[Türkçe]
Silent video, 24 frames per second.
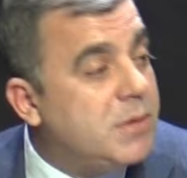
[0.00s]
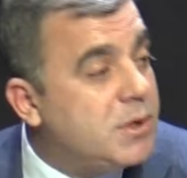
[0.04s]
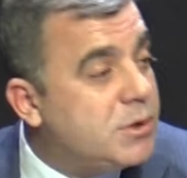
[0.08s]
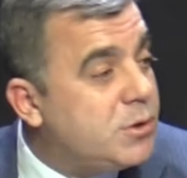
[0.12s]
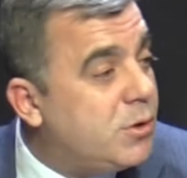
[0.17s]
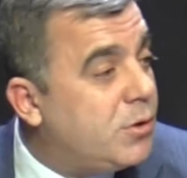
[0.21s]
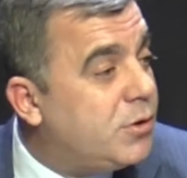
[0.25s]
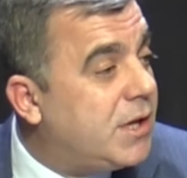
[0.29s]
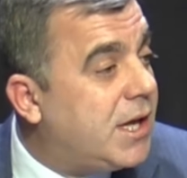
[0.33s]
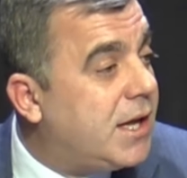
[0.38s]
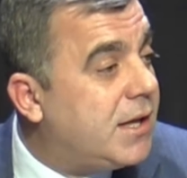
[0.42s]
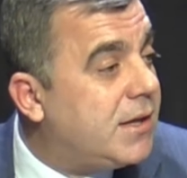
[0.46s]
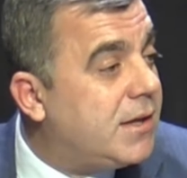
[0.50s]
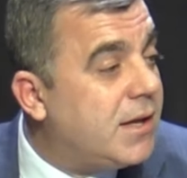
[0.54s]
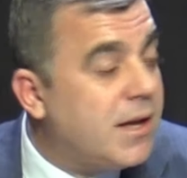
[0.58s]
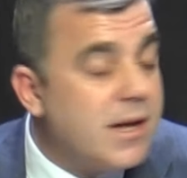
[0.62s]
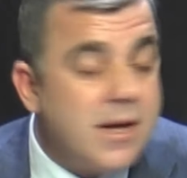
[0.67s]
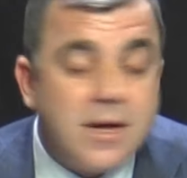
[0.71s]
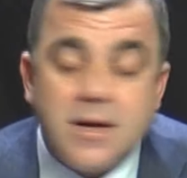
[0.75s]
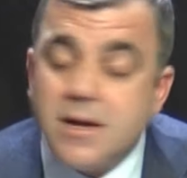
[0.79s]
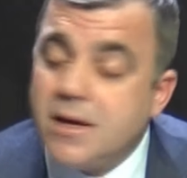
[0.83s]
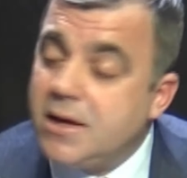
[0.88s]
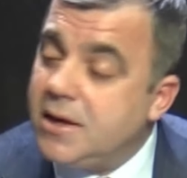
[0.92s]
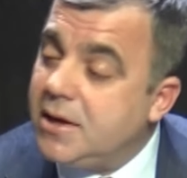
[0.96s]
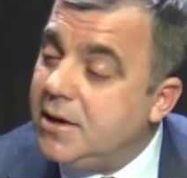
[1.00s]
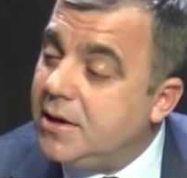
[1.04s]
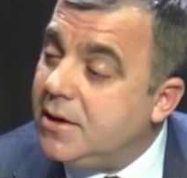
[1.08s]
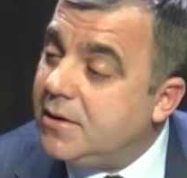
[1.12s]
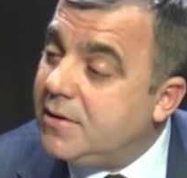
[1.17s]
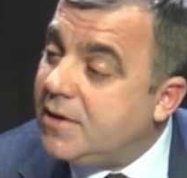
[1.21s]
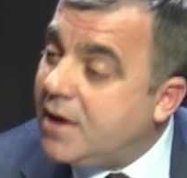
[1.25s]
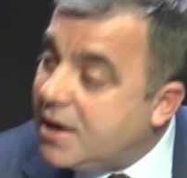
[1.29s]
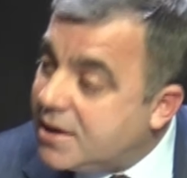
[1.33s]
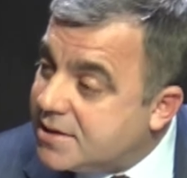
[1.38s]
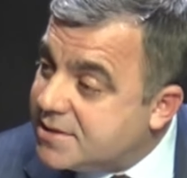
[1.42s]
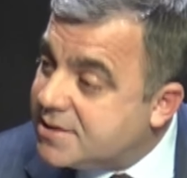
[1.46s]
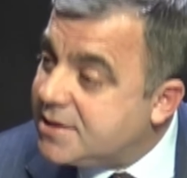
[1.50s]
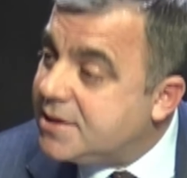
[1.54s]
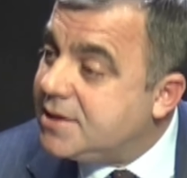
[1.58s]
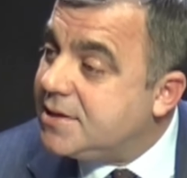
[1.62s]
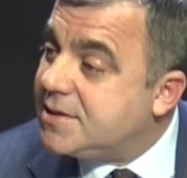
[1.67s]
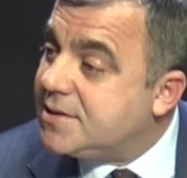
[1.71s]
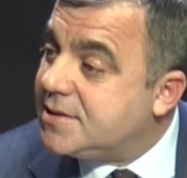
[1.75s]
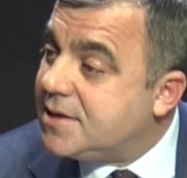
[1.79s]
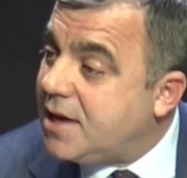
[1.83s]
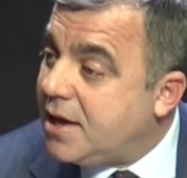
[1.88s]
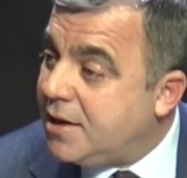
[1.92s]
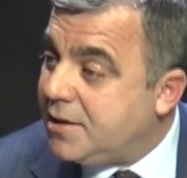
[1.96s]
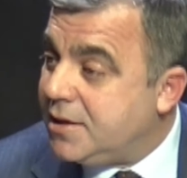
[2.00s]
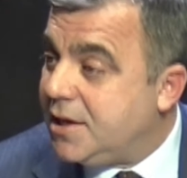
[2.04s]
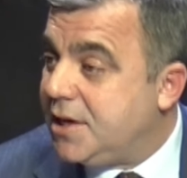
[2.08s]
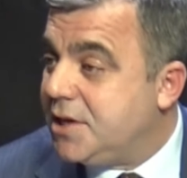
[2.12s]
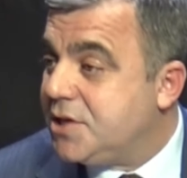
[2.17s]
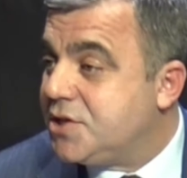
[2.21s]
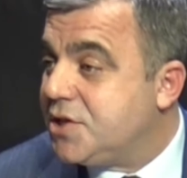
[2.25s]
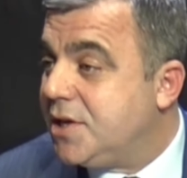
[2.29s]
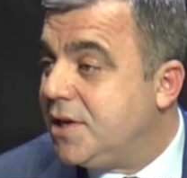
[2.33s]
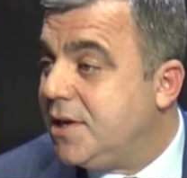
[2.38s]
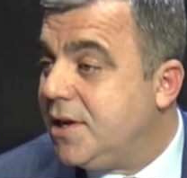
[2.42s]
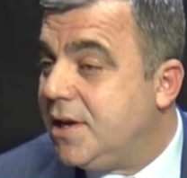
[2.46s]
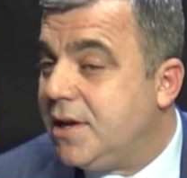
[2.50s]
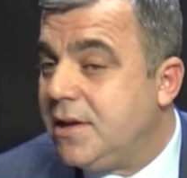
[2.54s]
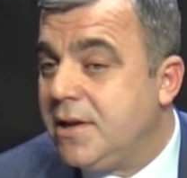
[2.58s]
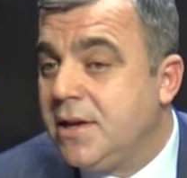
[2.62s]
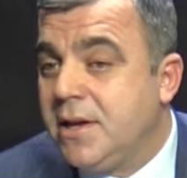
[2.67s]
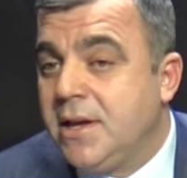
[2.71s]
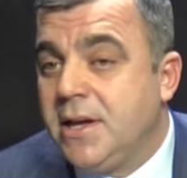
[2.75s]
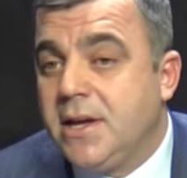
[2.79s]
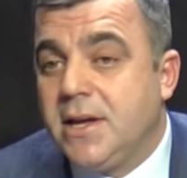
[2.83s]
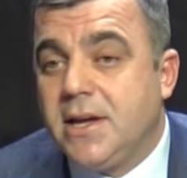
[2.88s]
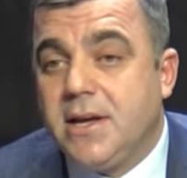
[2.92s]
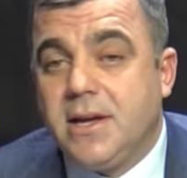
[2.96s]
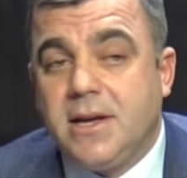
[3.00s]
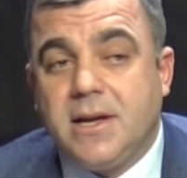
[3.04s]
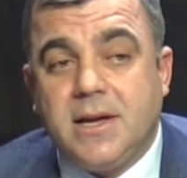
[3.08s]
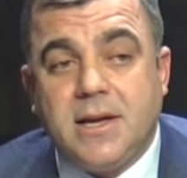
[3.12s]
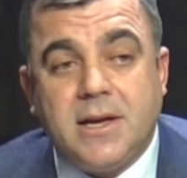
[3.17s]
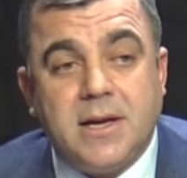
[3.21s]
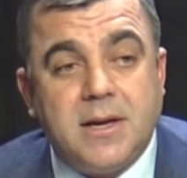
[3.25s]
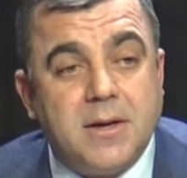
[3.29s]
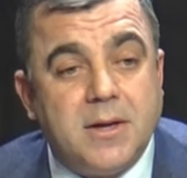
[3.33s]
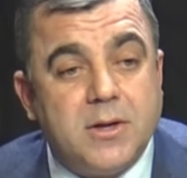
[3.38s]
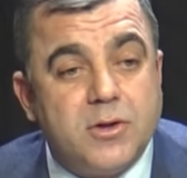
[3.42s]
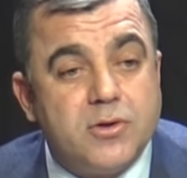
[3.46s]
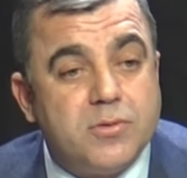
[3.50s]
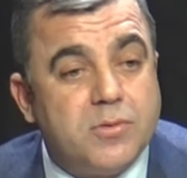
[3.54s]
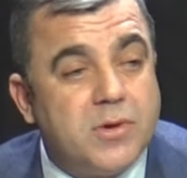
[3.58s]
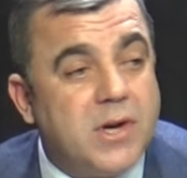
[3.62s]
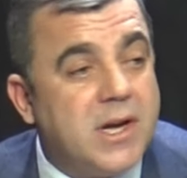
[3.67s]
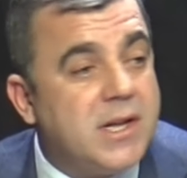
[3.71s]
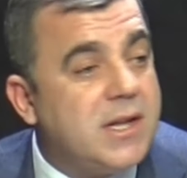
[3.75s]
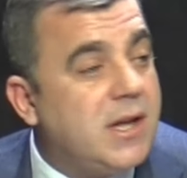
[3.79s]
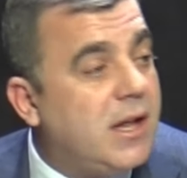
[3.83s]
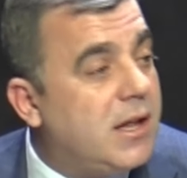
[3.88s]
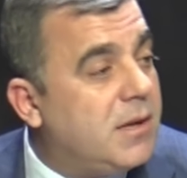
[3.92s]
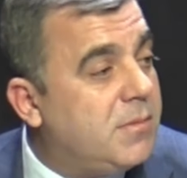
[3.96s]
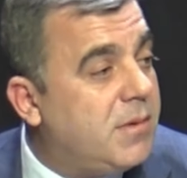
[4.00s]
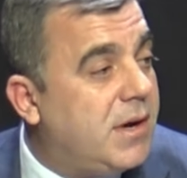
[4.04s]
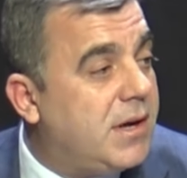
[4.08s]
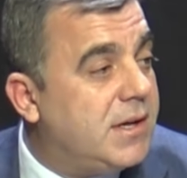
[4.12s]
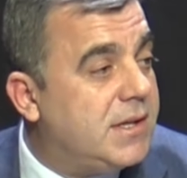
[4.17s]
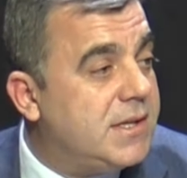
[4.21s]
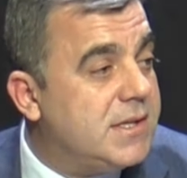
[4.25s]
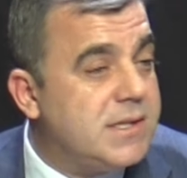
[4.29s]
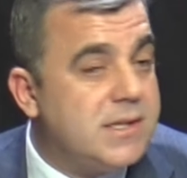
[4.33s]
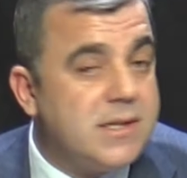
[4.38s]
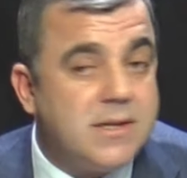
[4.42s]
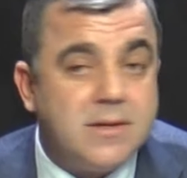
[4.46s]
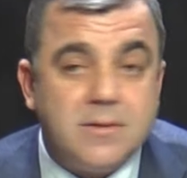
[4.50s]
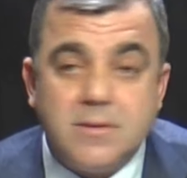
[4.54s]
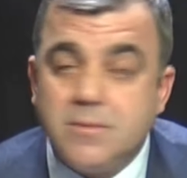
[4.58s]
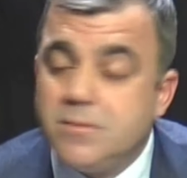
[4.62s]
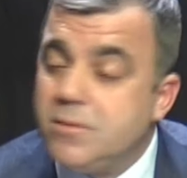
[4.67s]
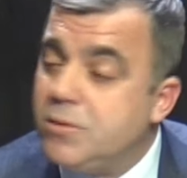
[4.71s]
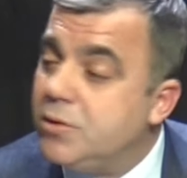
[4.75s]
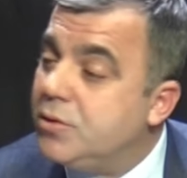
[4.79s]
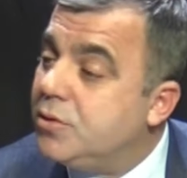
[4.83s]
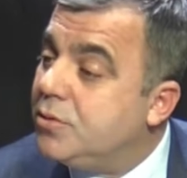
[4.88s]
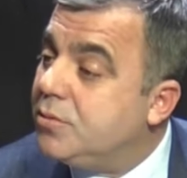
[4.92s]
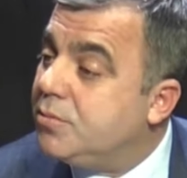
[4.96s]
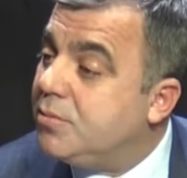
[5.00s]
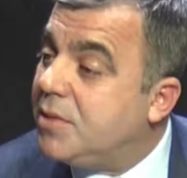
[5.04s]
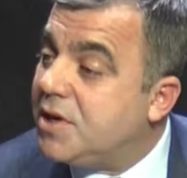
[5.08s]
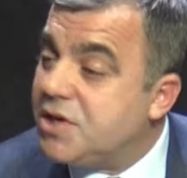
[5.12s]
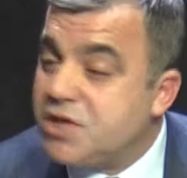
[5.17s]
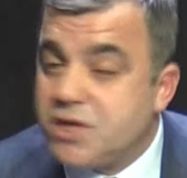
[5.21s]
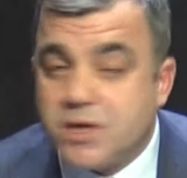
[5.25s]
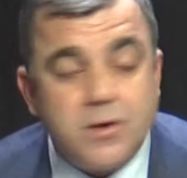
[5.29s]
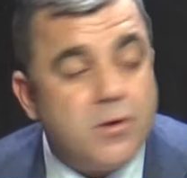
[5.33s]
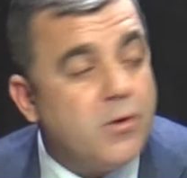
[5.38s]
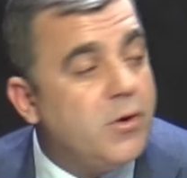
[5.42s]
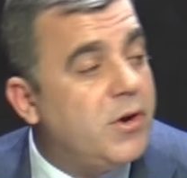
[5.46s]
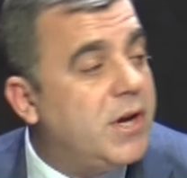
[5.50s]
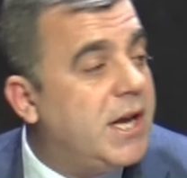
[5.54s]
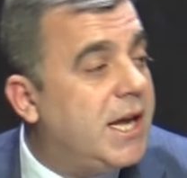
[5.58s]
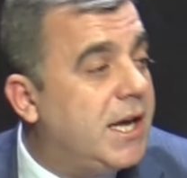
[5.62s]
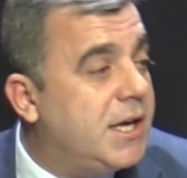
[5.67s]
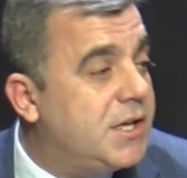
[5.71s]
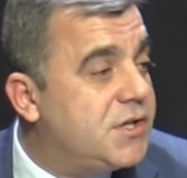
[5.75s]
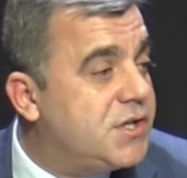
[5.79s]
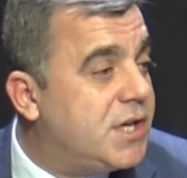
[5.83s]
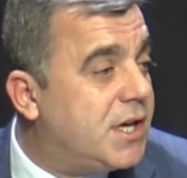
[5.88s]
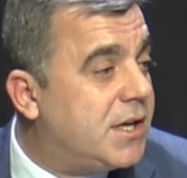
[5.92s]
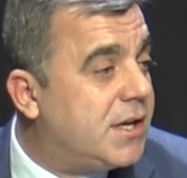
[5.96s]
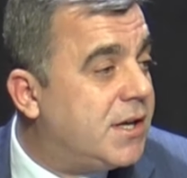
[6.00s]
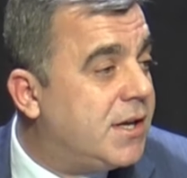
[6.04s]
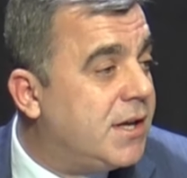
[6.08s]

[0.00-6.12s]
biz ondan e, razıyız anlayışıyla e, Cumhuriyet Halk Partisi'nin e, başını öne